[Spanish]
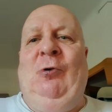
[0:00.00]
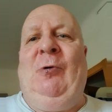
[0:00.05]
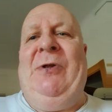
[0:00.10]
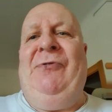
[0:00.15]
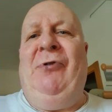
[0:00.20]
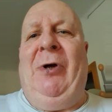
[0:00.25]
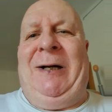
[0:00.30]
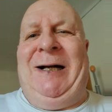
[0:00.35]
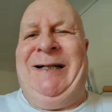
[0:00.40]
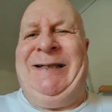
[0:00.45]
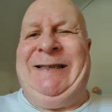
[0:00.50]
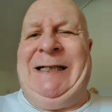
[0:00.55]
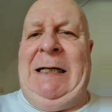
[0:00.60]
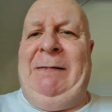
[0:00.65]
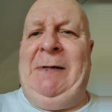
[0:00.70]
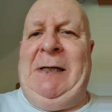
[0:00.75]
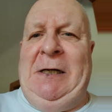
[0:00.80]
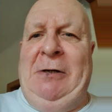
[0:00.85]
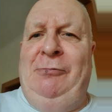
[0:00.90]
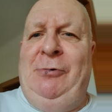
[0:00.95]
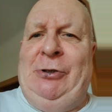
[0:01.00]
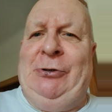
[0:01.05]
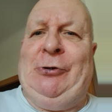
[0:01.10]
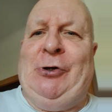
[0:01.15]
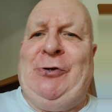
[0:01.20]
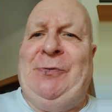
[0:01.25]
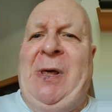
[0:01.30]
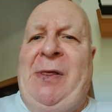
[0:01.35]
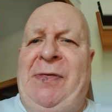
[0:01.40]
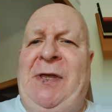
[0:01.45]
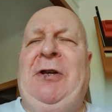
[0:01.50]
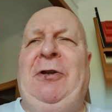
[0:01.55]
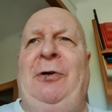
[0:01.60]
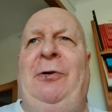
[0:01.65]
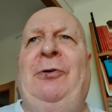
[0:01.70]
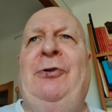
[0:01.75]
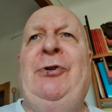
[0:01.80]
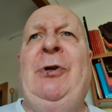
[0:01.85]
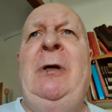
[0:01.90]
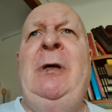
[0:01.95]
cuando arrastraban a nuestros
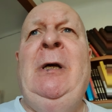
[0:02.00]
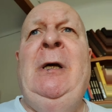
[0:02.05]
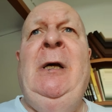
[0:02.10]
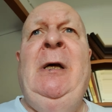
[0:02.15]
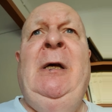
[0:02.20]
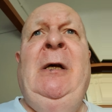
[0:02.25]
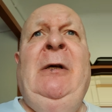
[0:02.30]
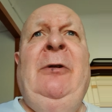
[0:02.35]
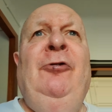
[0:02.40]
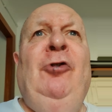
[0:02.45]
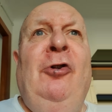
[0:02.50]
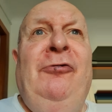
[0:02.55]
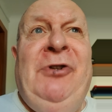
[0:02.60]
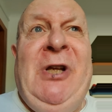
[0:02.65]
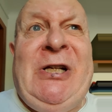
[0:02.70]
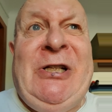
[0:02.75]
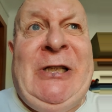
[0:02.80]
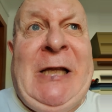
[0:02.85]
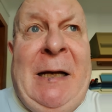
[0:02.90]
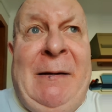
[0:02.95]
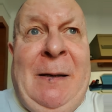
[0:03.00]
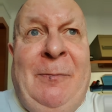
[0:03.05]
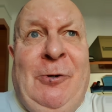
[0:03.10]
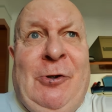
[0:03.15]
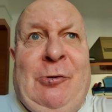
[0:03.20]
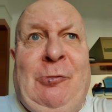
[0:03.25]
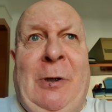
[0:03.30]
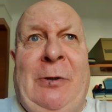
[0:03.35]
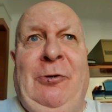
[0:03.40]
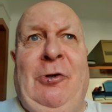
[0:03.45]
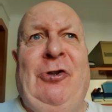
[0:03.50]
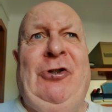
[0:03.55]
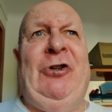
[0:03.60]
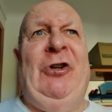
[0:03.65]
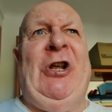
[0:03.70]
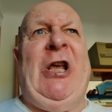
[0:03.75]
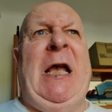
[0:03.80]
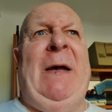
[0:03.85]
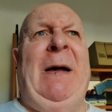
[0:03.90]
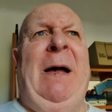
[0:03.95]
vecinos? ¿Dónde estábamos cuando
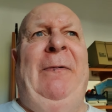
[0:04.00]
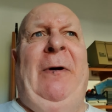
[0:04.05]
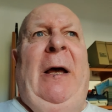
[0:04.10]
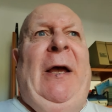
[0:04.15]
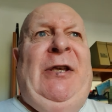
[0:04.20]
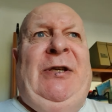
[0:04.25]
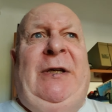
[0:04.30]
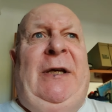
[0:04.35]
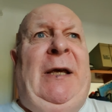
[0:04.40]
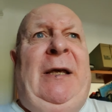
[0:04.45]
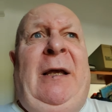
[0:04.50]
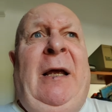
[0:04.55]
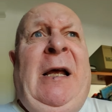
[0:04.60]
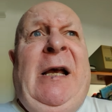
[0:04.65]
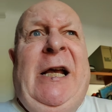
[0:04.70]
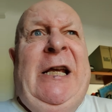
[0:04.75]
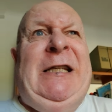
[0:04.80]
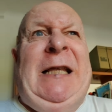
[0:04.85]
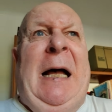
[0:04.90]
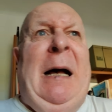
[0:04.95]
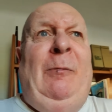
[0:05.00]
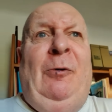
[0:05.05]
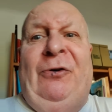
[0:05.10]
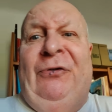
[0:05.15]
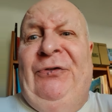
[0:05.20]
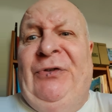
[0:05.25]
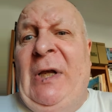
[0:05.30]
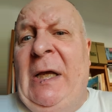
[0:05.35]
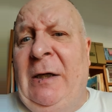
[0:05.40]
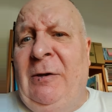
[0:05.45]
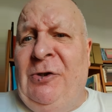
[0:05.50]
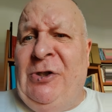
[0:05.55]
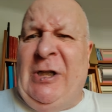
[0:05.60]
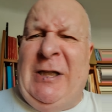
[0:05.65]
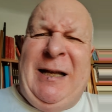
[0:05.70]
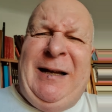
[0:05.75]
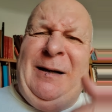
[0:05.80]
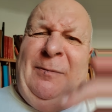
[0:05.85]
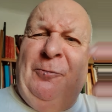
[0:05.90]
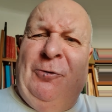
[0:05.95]
se le llevaba? Es que estábamos ciegos,
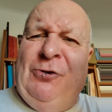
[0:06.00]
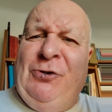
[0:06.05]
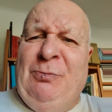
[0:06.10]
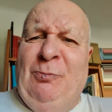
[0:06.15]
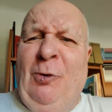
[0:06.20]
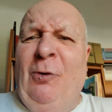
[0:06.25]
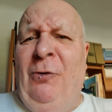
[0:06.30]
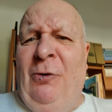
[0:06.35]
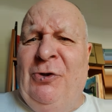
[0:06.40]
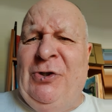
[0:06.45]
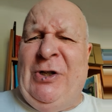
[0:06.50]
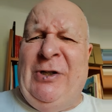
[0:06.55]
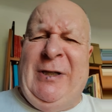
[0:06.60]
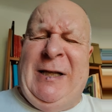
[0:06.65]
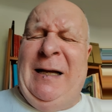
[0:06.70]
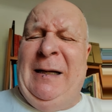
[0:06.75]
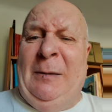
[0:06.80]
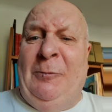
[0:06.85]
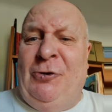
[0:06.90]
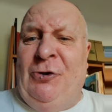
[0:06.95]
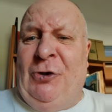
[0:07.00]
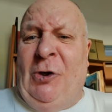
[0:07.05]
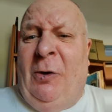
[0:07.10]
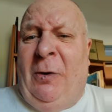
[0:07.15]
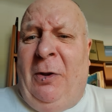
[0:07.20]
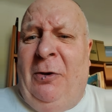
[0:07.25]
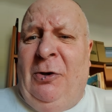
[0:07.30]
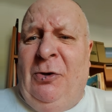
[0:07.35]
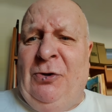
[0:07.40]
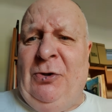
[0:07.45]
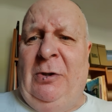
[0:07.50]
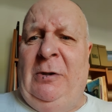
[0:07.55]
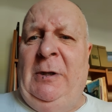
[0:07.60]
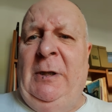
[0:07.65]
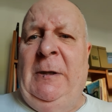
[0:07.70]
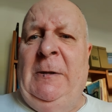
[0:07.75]
estábamos mudos, estábamos sordos.